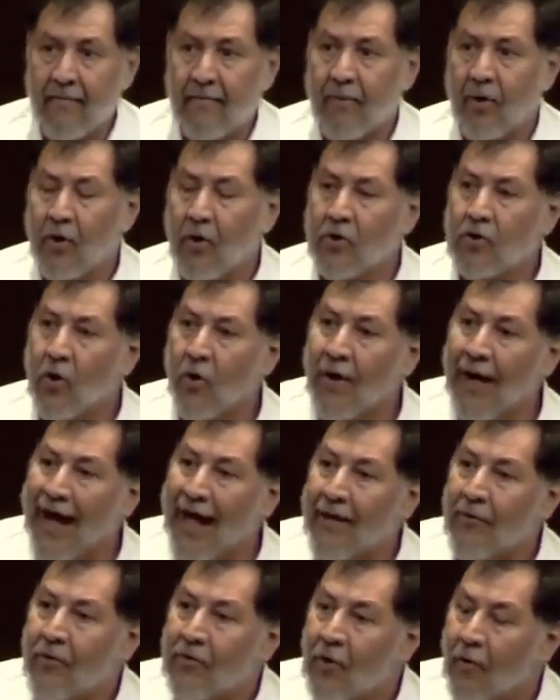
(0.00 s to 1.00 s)
Por otro
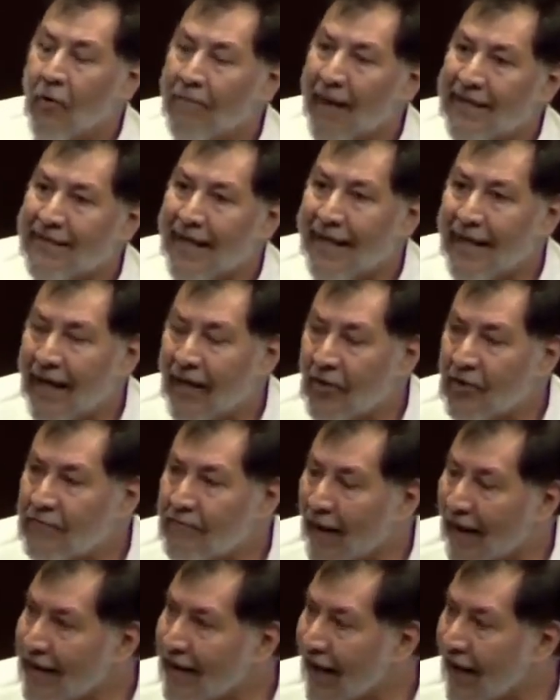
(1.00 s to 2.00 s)
lado, yo pensé que los
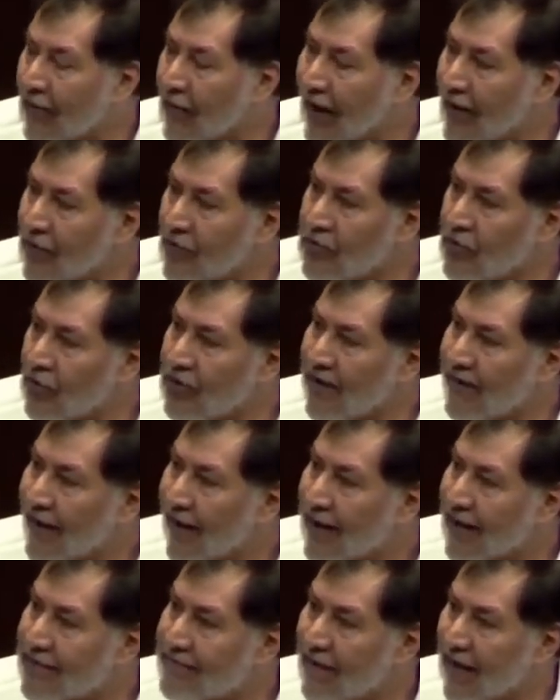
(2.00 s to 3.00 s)
paniaguados nos
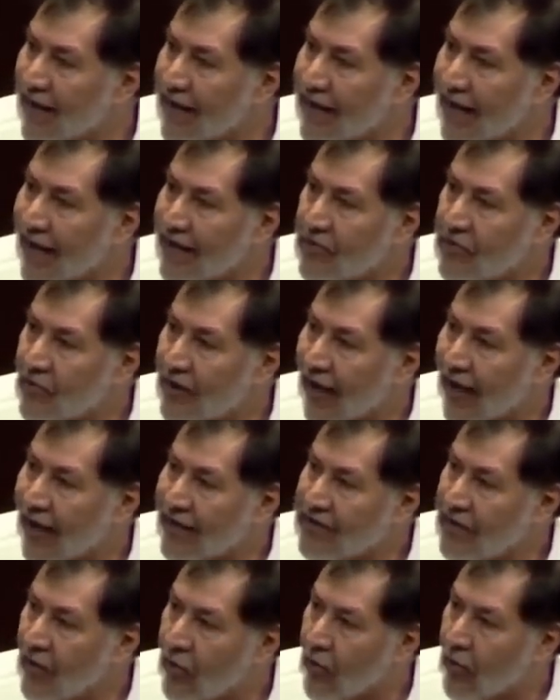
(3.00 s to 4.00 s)
iban a explicar su
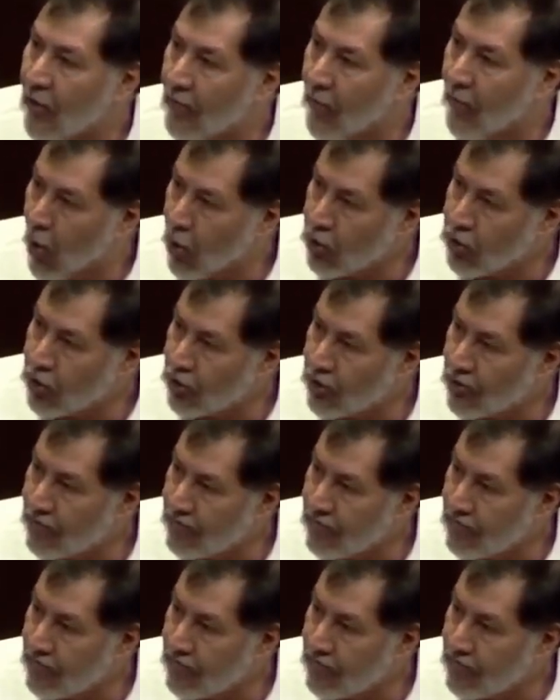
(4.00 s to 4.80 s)
relación con Vox,